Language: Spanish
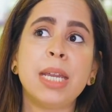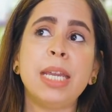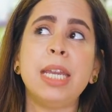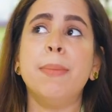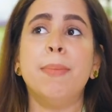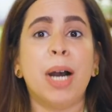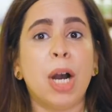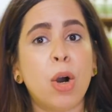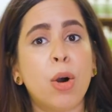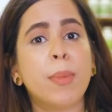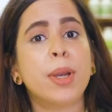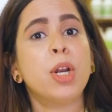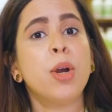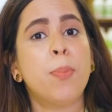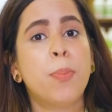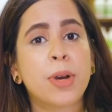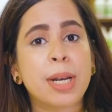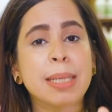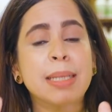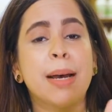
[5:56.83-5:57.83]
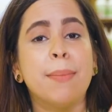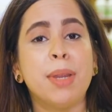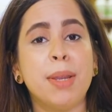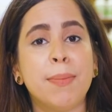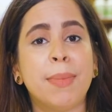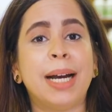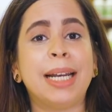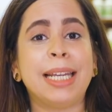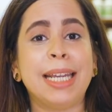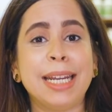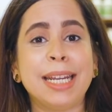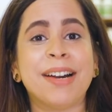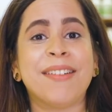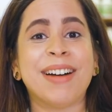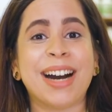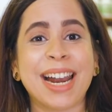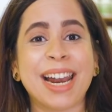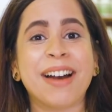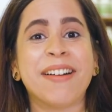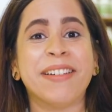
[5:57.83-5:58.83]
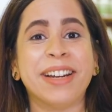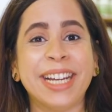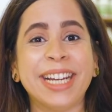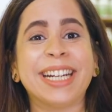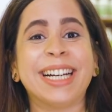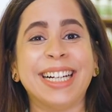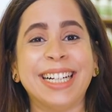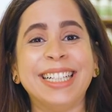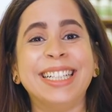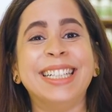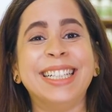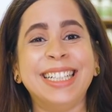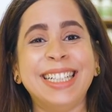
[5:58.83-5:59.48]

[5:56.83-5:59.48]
y más o menos por esa misma línea va la avena